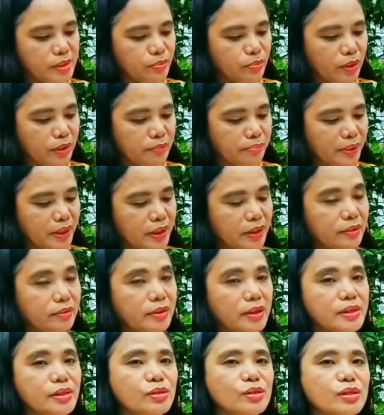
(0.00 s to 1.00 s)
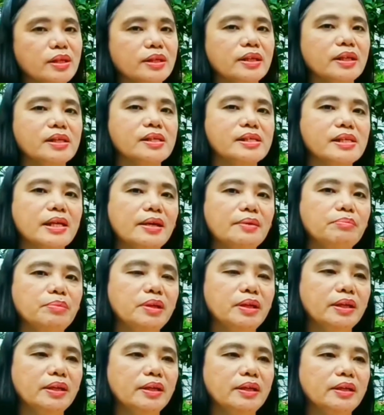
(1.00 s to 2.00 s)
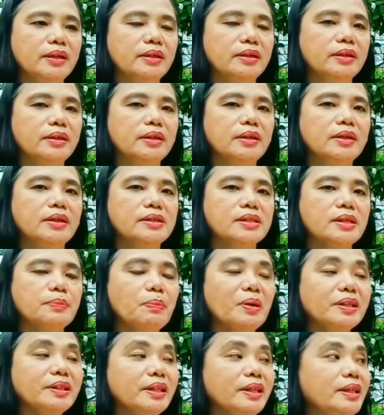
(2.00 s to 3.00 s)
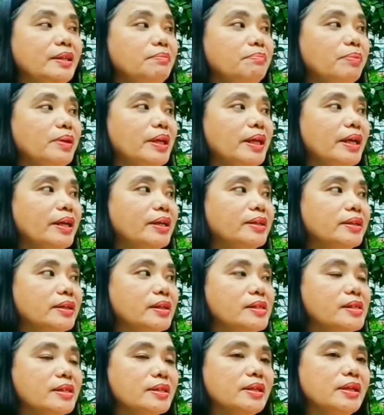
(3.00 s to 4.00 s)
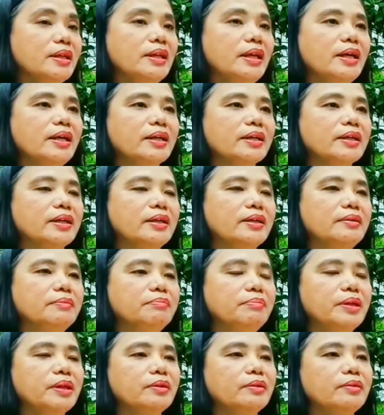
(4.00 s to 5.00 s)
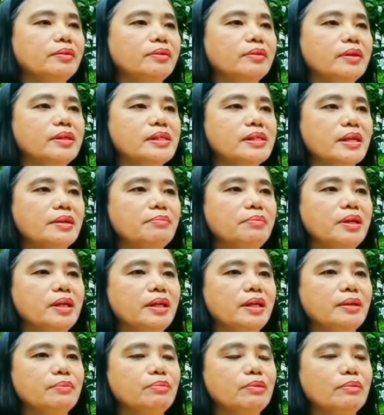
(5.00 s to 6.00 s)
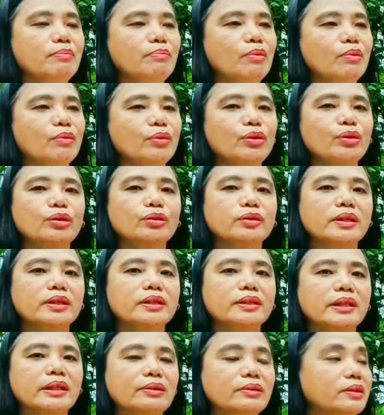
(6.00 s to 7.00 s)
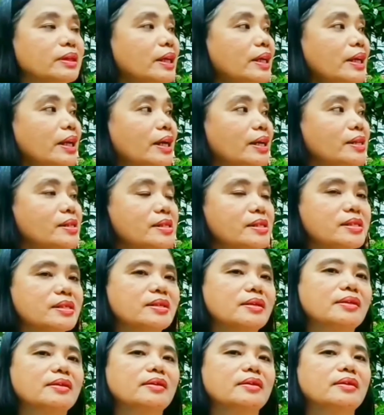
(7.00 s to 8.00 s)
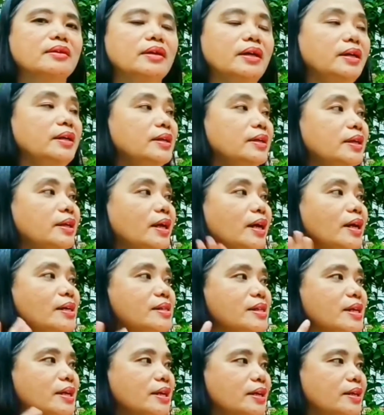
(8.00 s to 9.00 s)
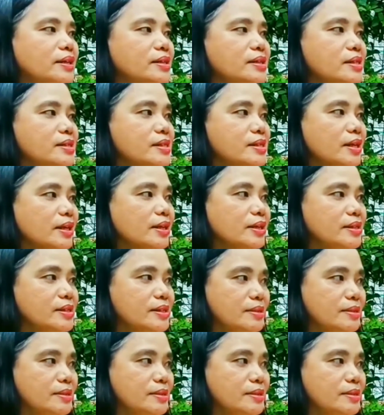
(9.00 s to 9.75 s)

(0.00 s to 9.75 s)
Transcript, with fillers: Eh, mismo ang Panginoong Yesus ang nagsabi na sa pagtingin pa lang ng isang lalaki, pero ang sabi niya nabubuo yung tinatawag cloud na last ay nagkakasalan ng isa